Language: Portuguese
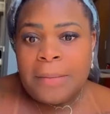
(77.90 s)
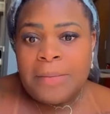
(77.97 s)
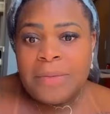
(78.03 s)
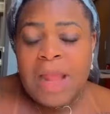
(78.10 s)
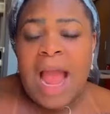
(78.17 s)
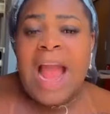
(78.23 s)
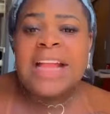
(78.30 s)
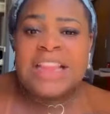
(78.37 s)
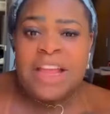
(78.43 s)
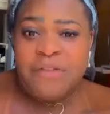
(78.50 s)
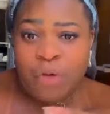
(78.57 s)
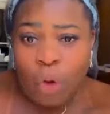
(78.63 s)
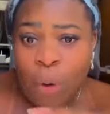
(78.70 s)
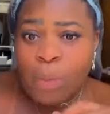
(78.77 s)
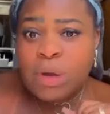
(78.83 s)
Aí
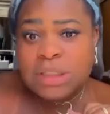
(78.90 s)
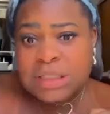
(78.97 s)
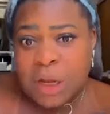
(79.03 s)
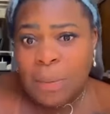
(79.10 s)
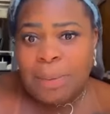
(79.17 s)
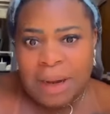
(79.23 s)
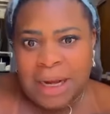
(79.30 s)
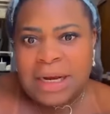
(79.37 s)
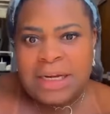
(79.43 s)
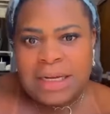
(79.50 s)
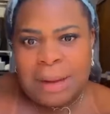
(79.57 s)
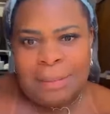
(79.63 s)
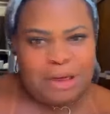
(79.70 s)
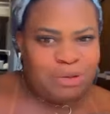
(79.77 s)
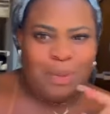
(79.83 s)
teve comoção para
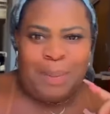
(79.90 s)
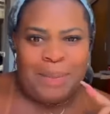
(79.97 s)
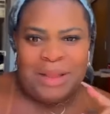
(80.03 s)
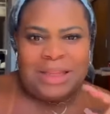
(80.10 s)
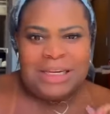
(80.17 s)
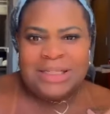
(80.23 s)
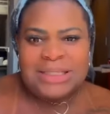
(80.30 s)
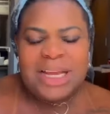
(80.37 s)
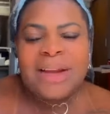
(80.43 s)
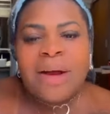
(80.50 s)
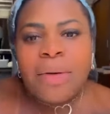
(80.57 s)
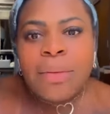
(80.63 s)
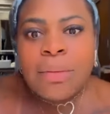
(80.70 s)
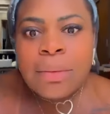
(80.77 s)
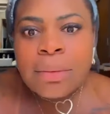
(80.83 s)
Ana, mas para Patrícia não.